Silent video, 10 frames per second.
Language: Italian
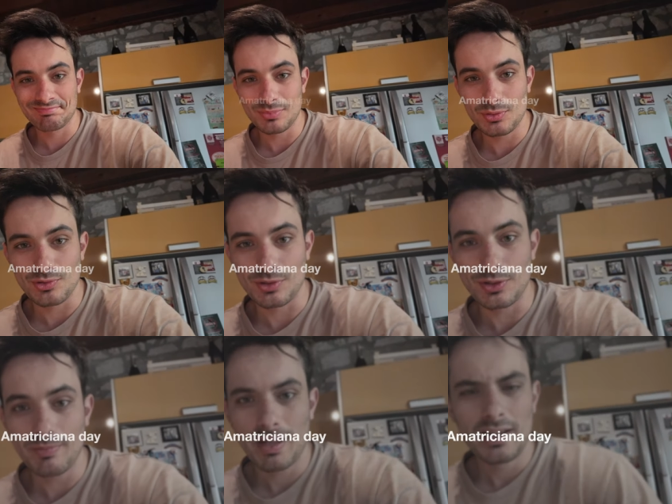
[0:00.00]

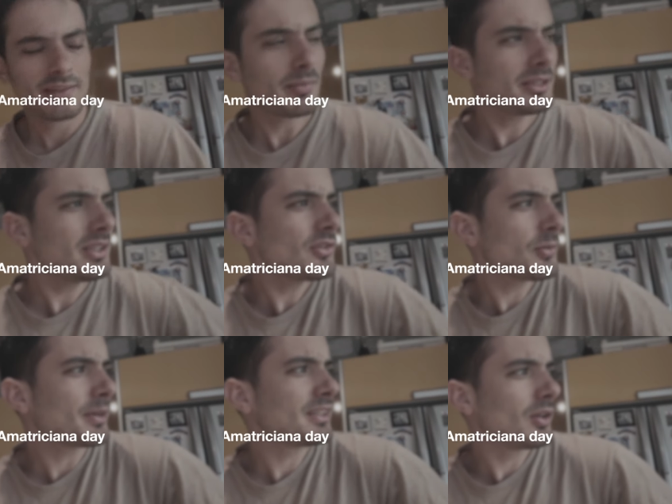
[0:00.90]
Buongiorno, stamattina c'è
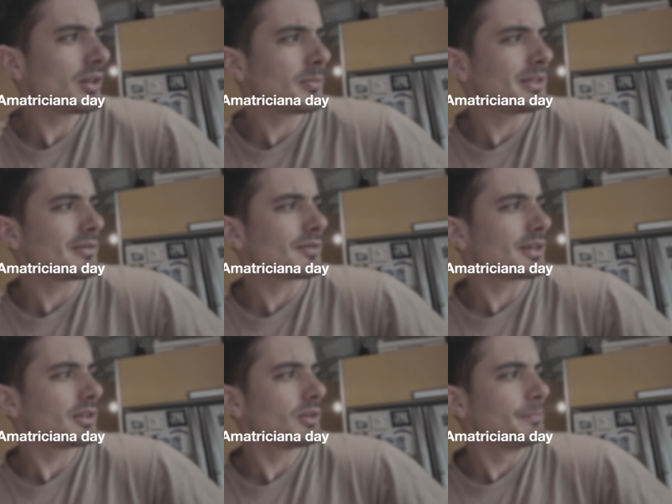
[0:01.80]
particolarmente
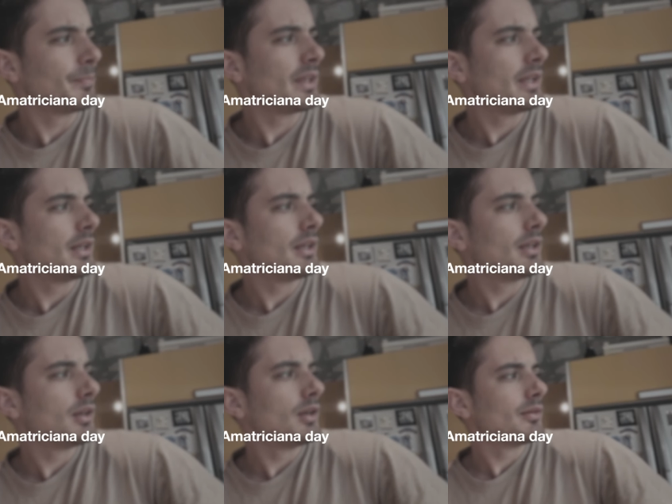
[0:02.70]
freddo,
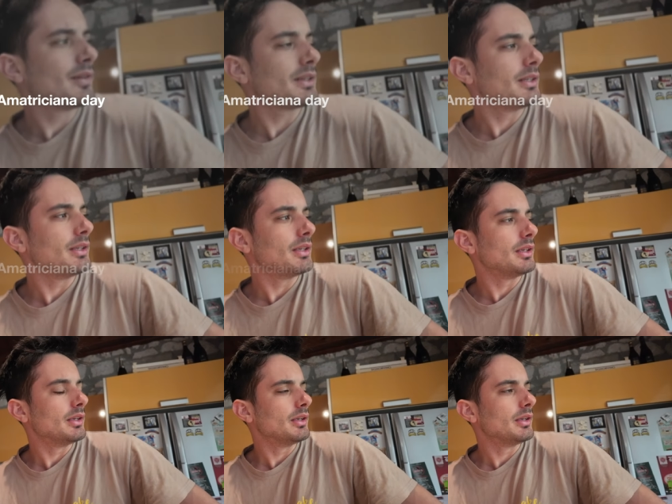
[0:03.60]

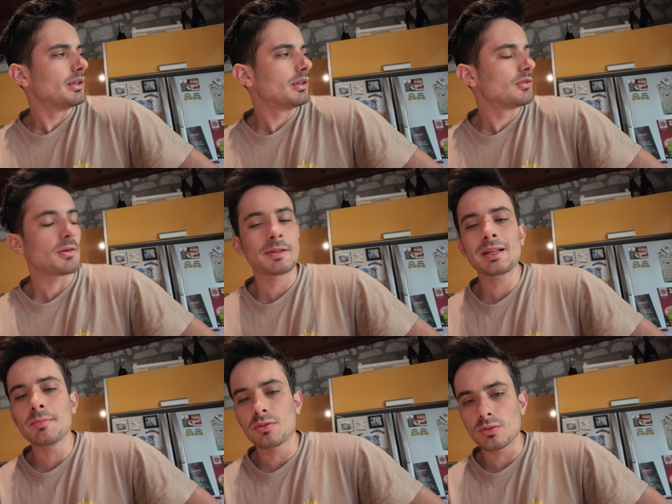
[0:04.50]
infatti cioè, a parte
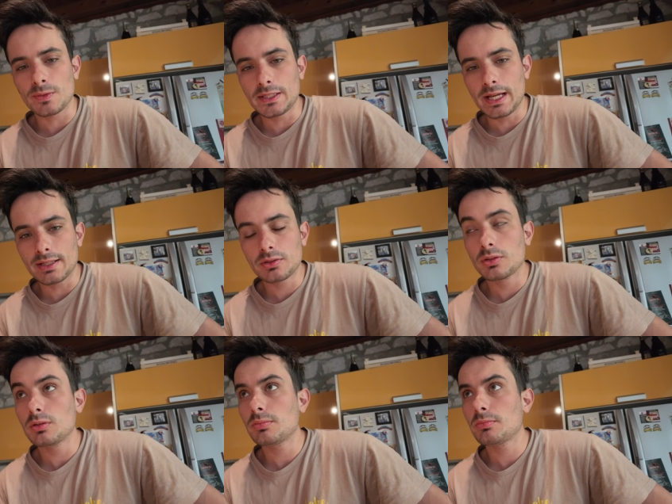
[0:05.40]
che mi sono
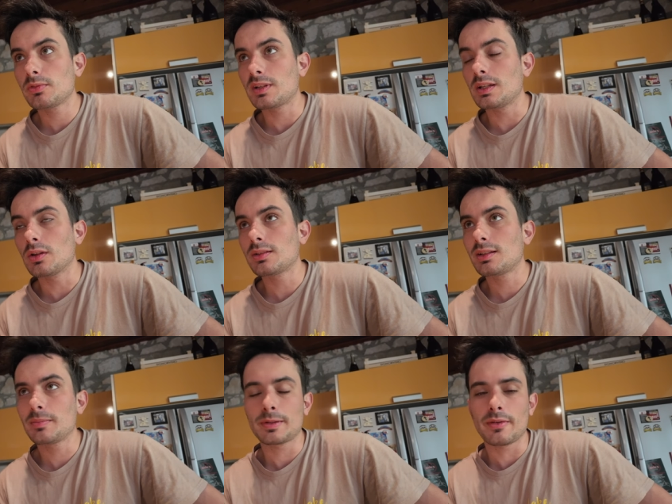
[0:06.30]
svegliato
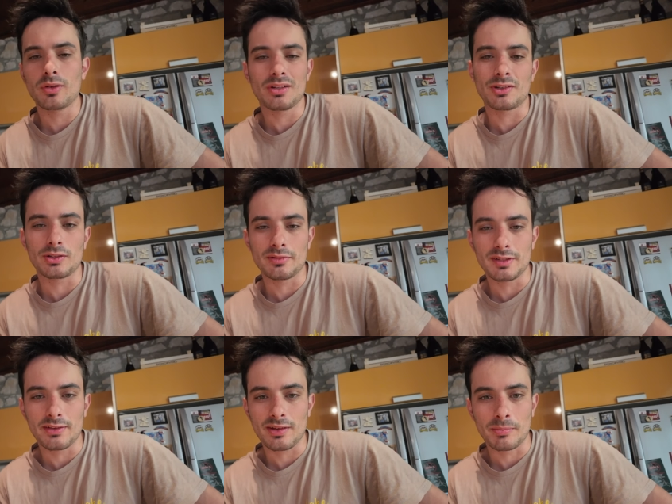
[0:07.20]
stanotte perché avevo lasciato la
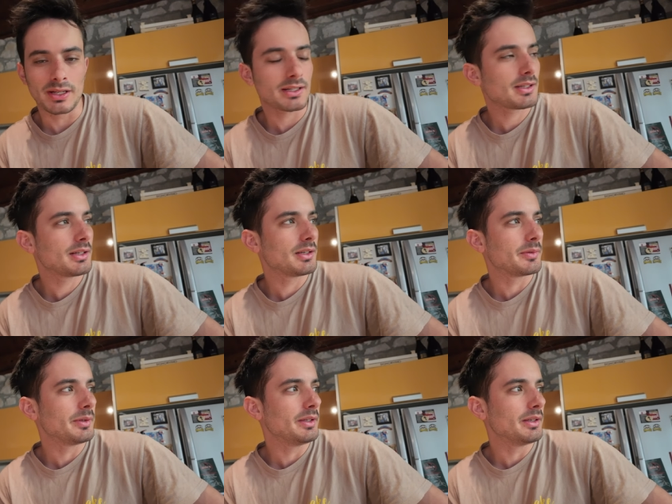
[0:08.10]
finestra aperta e
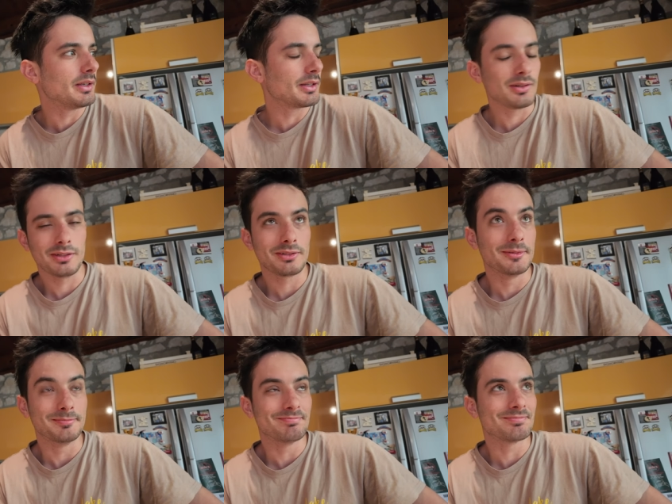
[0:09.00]
quindi ero lì
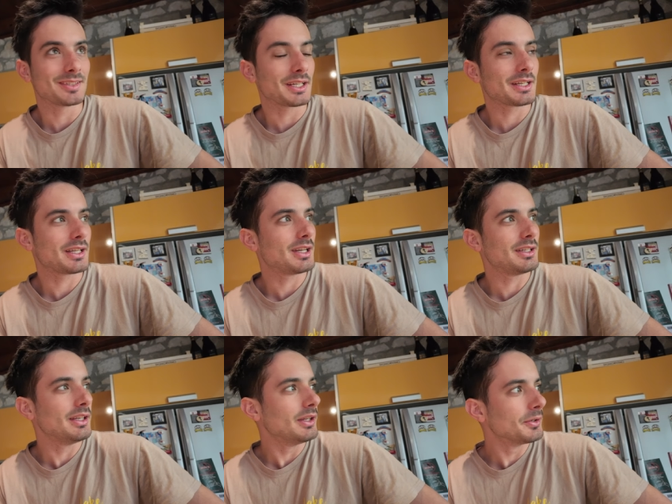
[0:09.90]
tipo mm, che
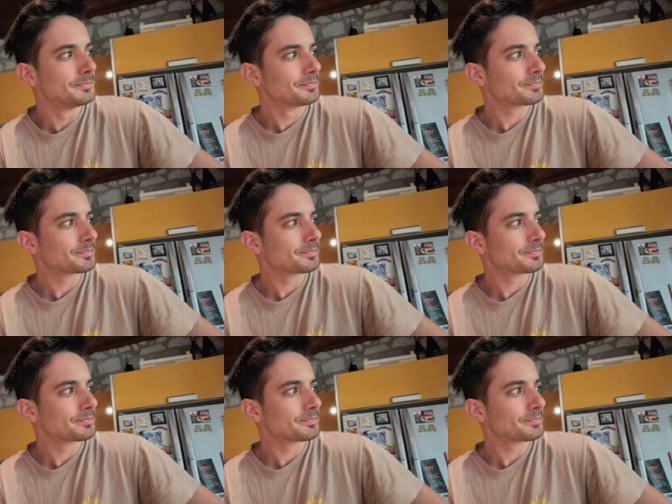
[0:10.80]
cretino.